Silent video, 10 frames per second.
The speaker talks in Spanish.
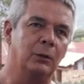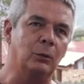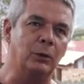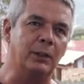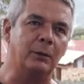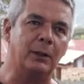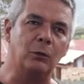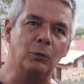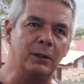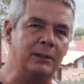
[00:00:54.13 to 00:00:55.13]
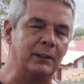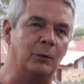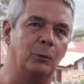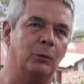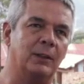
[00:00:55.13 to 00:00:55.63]
cultivar uvas y
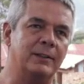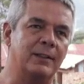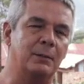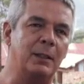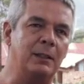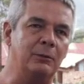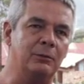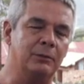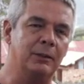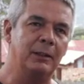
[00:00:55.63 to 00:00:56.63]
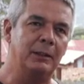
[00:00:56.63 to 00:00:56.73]
cómo hacer vinos.